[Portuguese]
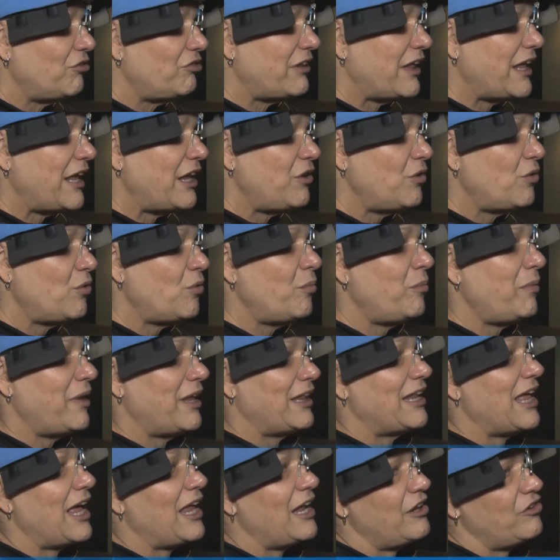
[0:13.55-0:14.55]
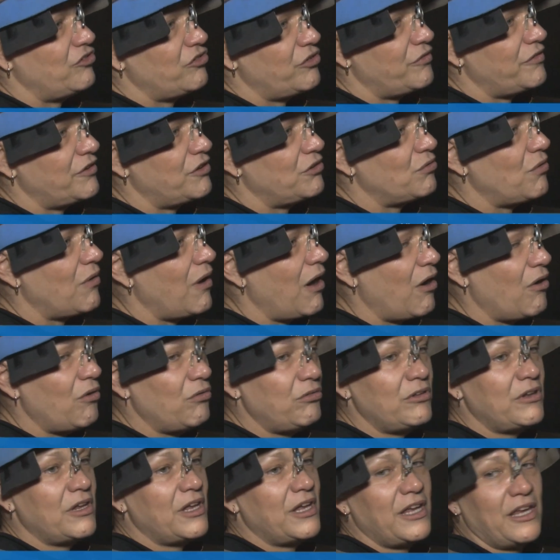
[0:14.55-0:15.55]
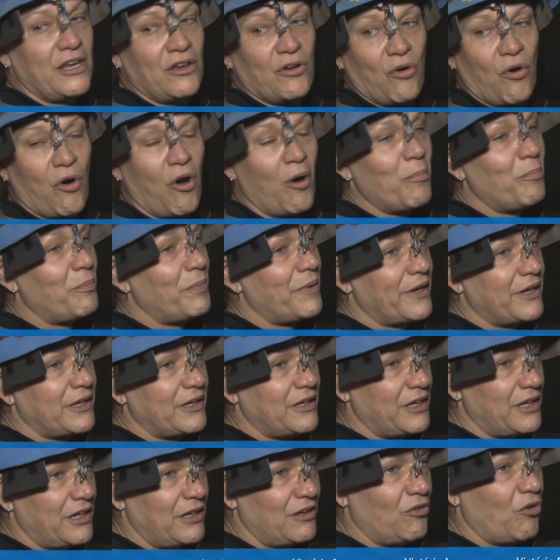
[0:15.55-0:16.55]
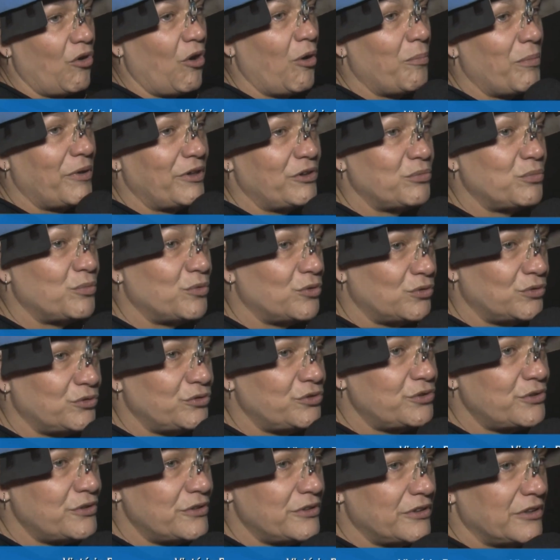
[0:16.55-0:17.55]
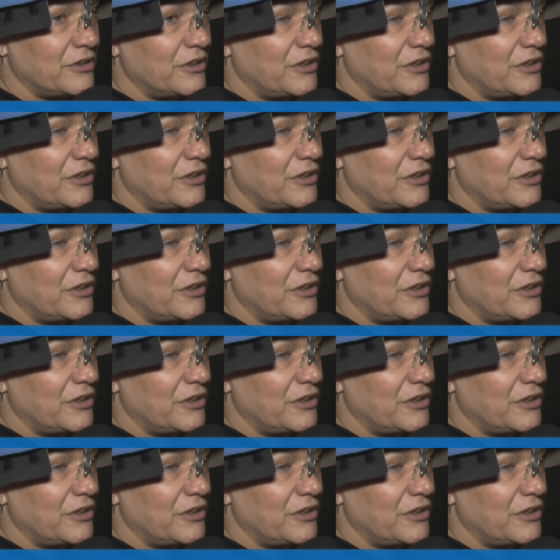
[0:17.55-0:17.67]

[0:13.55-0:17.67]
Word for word: tenho medalha individual na, em, Copa, em Copa do Mundo,